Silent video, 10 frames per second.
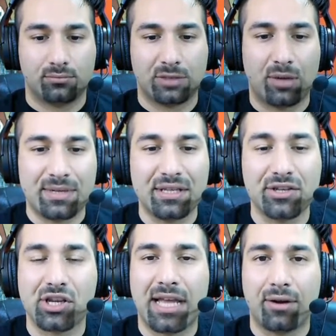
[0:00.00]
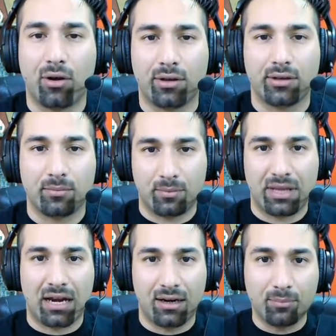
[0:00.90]
come si dice da noi,
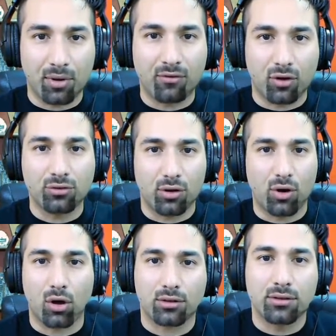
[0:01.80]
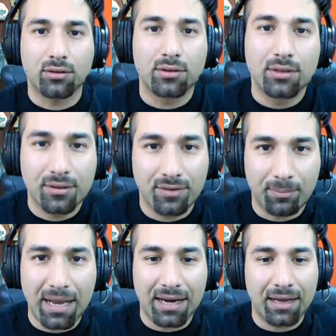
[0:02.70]
dal profondo nord. Va
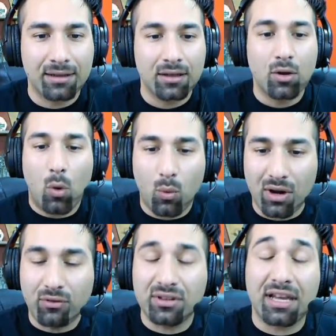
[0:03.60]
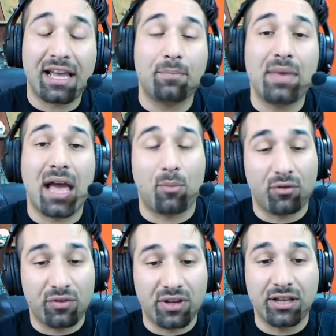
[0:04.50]
bene? Una volta che abbiamo
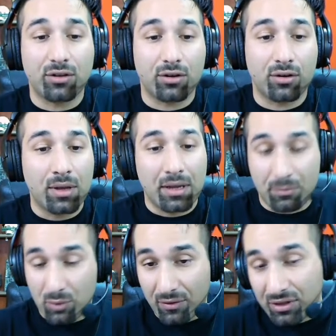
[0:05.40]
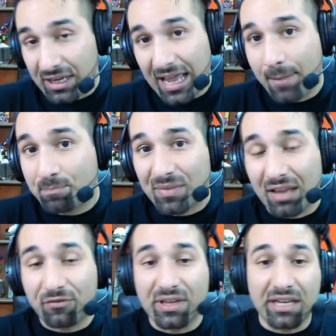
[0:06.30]
finito, una volta che è
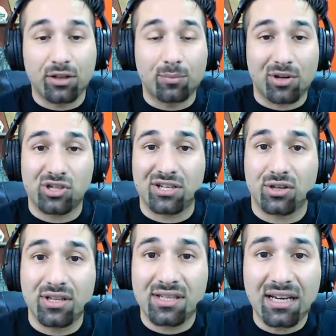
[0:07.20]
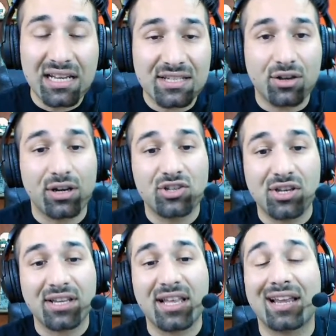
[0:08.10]
finito il processo di installazione, ci
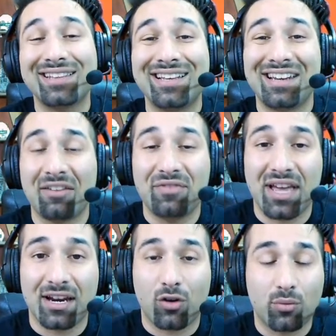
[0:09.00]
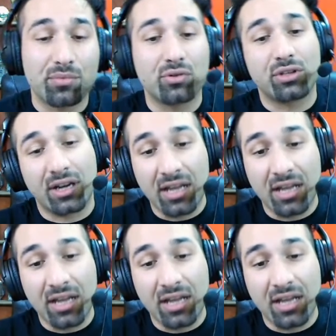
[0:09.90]
chiederà di riavviare il computer.